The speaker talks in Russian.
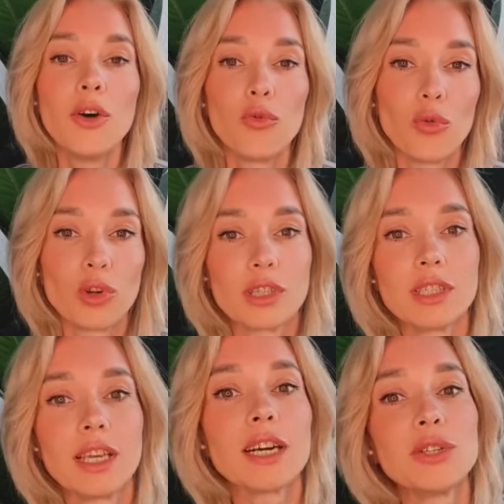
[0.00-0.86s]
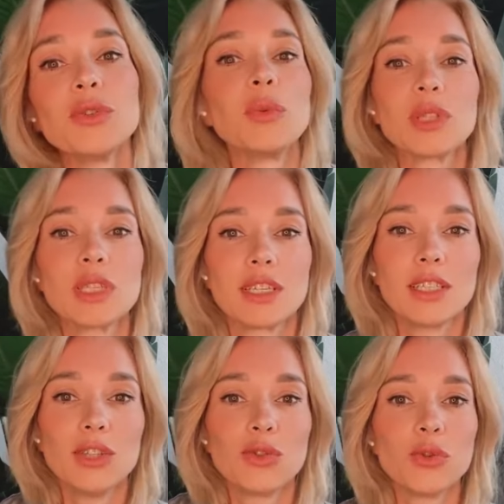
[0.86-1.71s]
Вот. и хочу вам
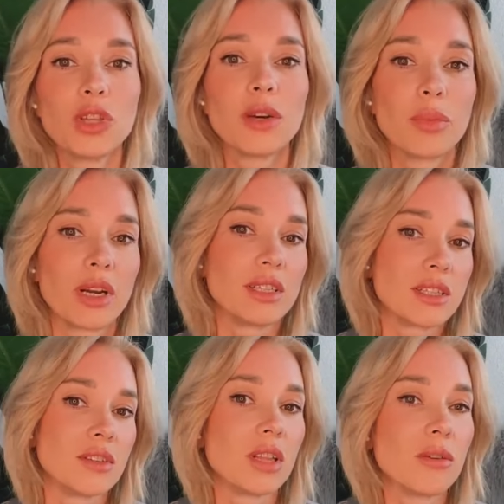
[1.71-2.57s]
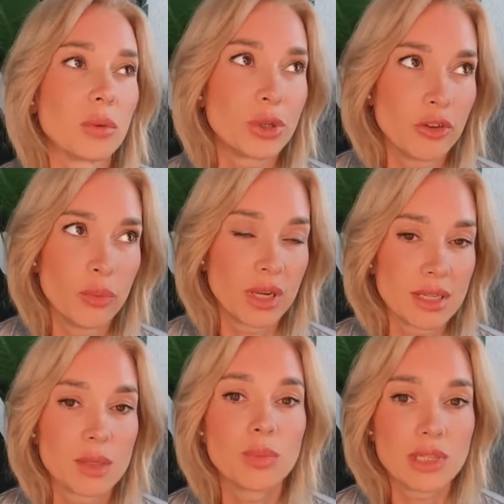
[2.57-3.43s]
рассказать, что я про эти цвета вообще, в
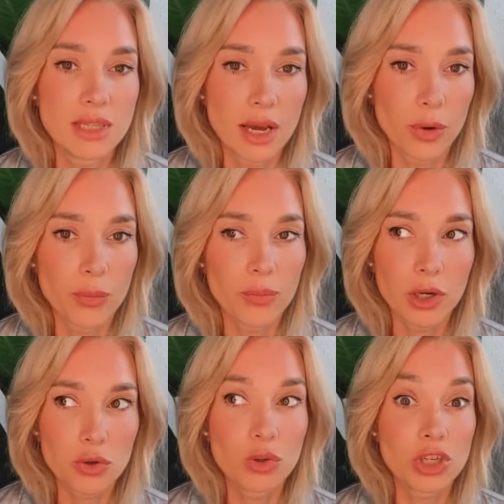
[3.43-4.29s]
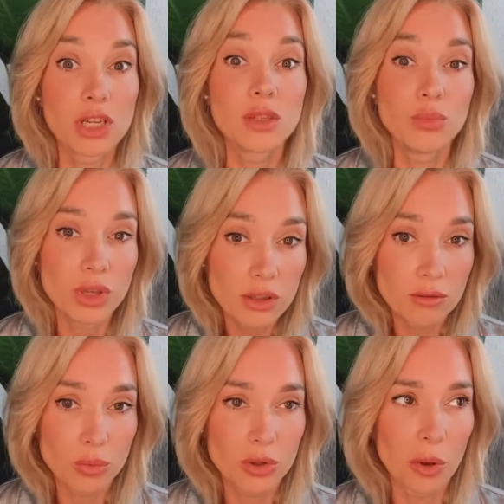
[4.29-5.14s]
принципе, знаю. Хочу начать с
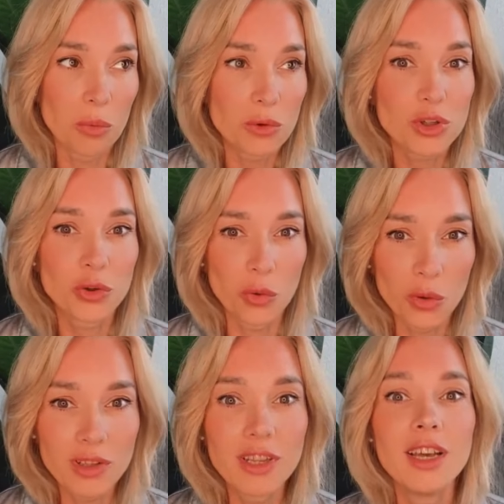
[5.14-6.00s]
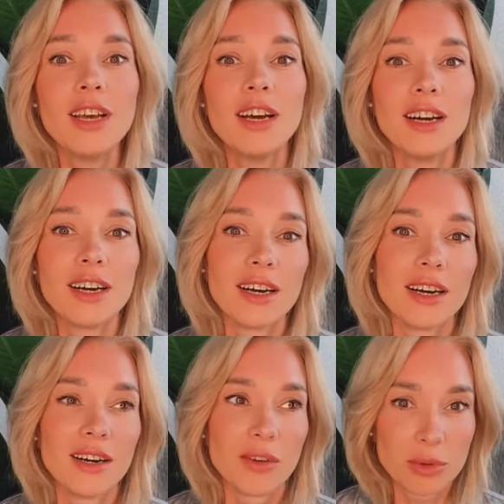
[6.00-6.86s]
белого, потому что он
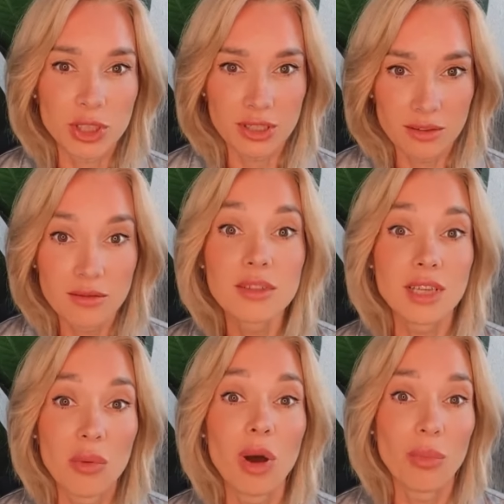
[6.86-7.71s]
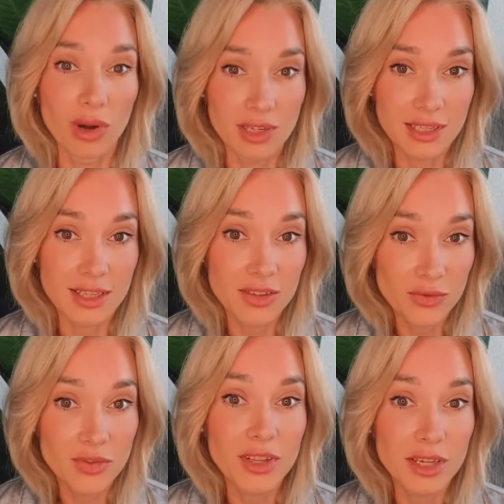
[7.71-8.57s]
а, вообще самый опасный,
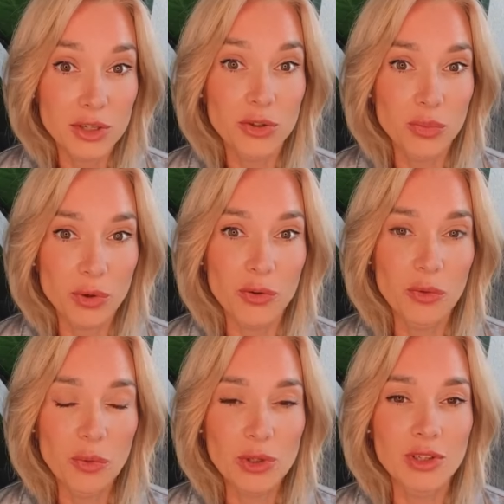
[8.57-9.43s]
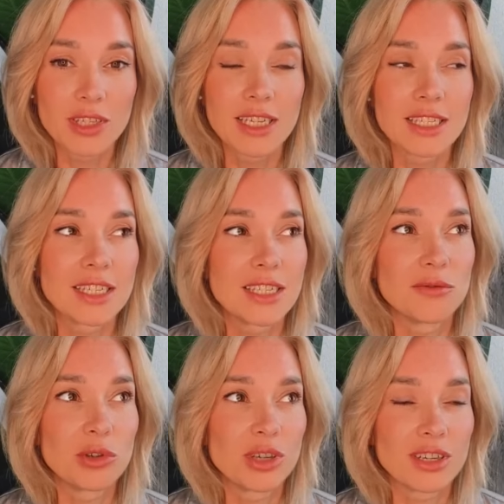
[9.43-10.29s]
да, что про него можно сказать,
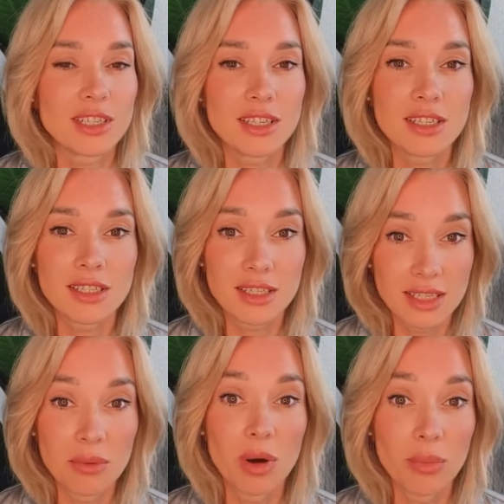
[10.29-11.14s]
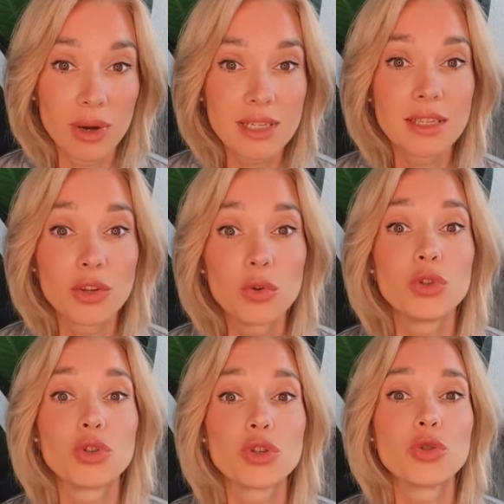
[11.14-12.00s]
его характеристика, самый опасный, но
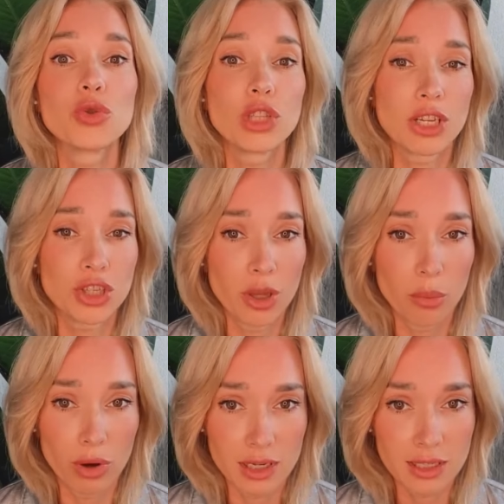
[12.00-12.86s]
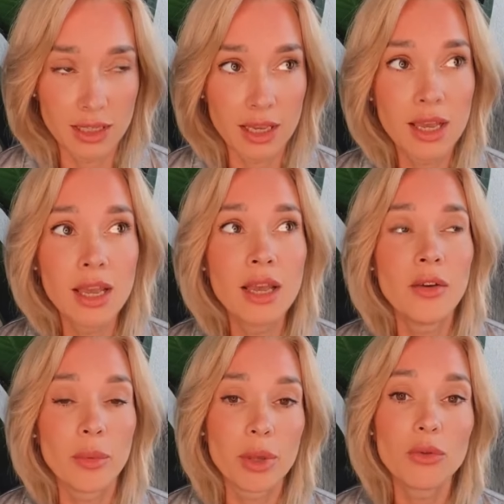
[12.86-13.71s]
это что значит опасный?
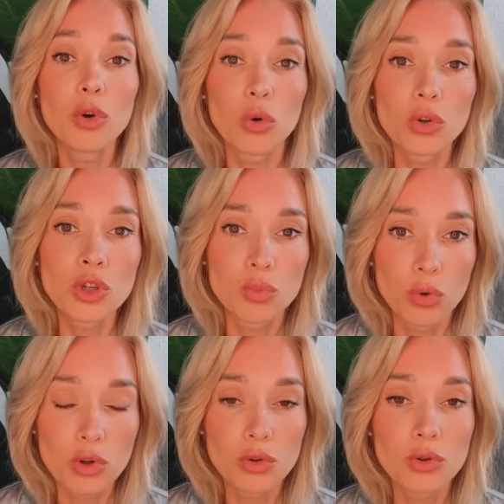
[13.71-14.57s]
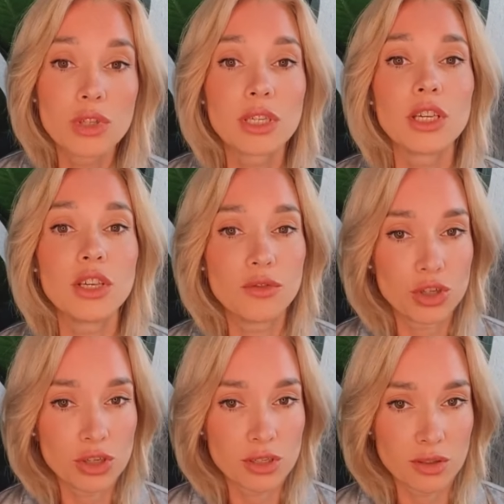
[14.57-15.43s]
Во-первых, он используется и в
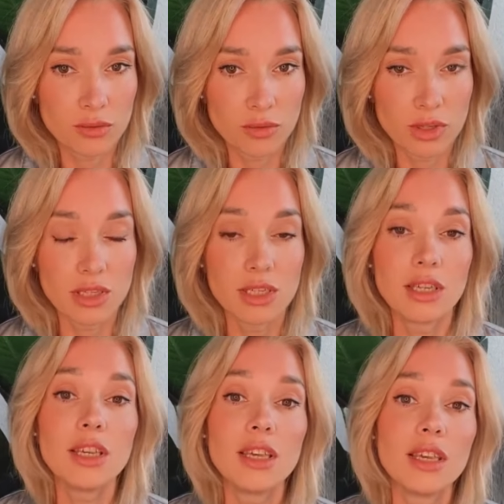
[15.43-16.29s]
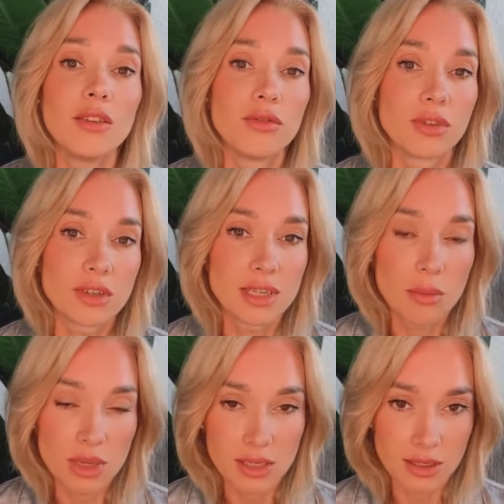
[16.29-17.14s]
чистом виде, и в
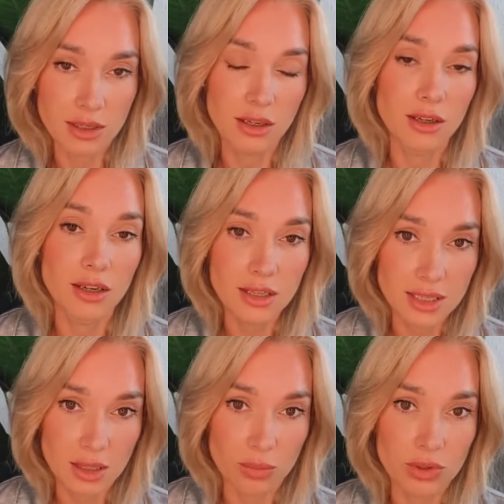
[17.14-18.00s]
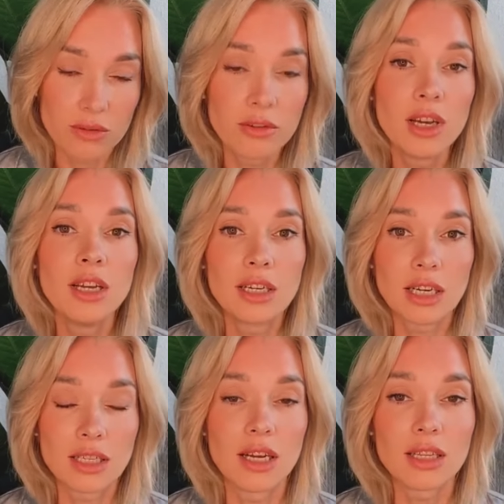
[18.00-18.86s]
замесах рецептов,
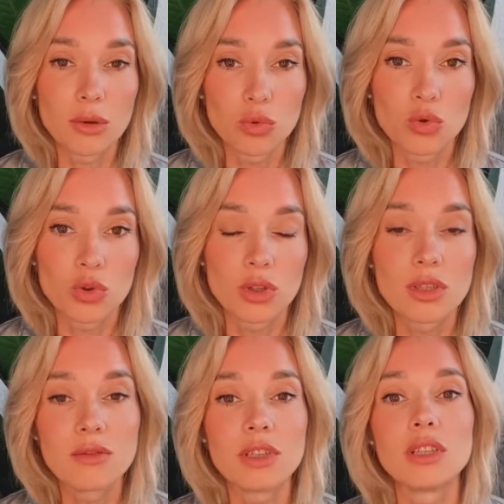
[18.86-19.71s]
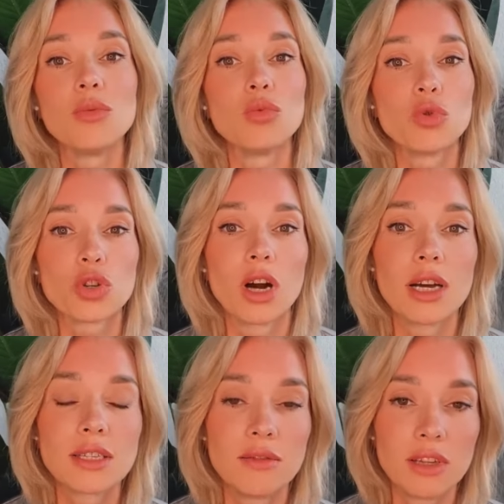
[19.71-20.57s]
когда нам нужно цвет немножко
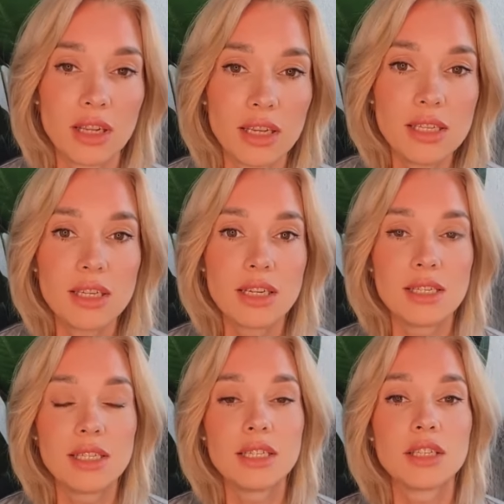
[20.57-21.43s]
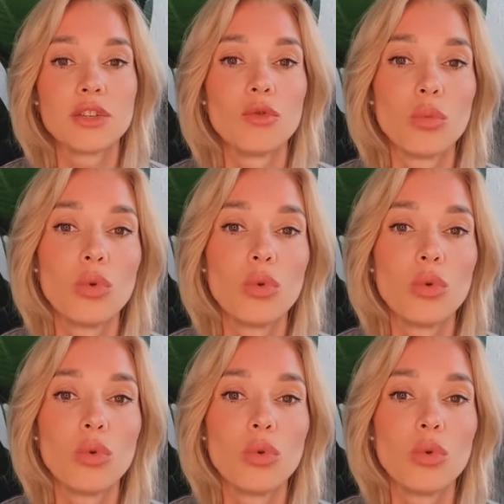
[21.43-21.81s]
осветлить или сделать его